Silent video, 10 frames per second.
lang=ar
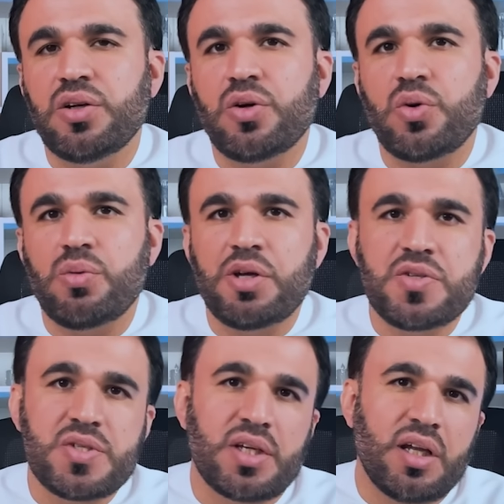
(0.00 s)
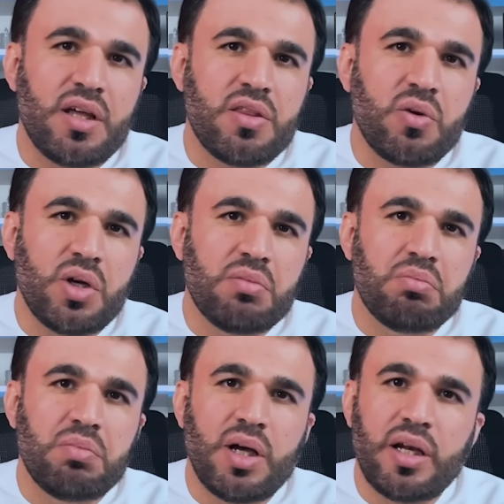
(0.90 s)
الرومانسي الذي
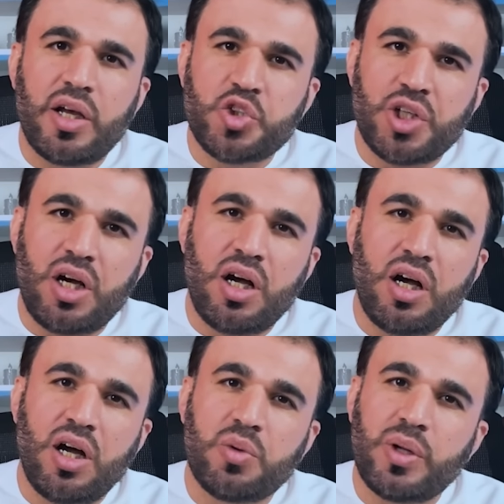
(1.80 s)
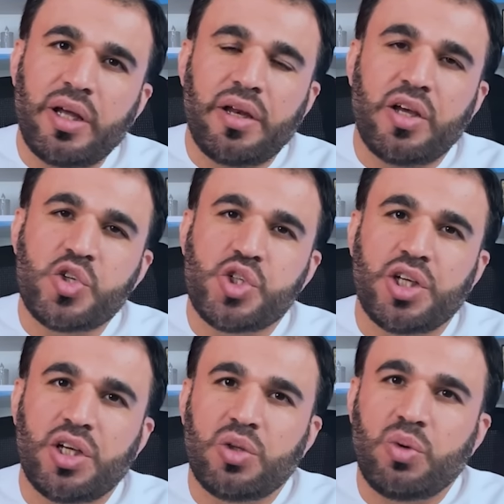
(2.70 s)
يحب الأشعار
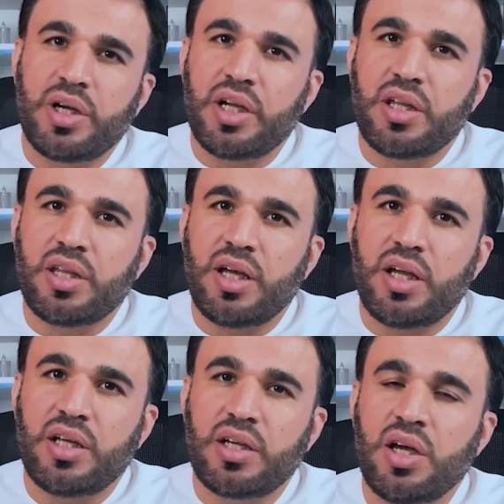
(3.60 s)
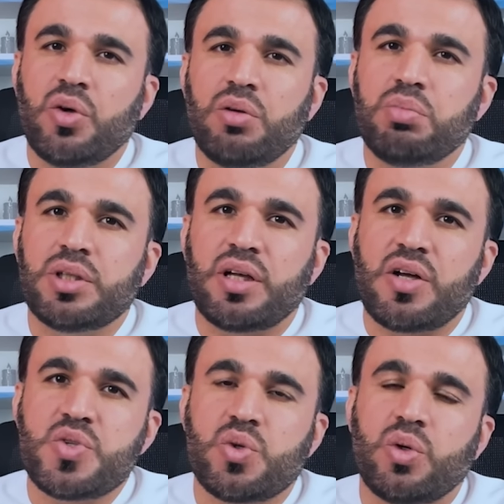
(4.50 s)
والأناشيد وغير ذلك يحب
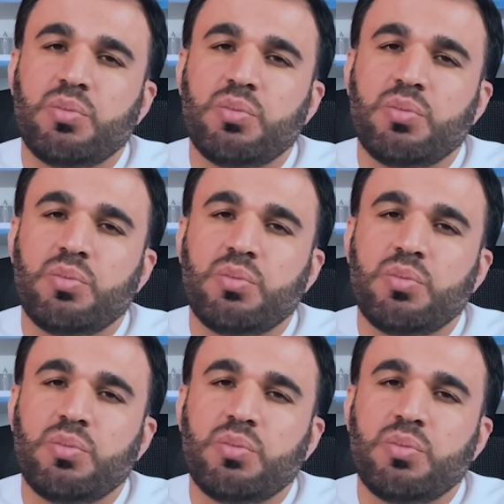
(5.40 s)
التغزل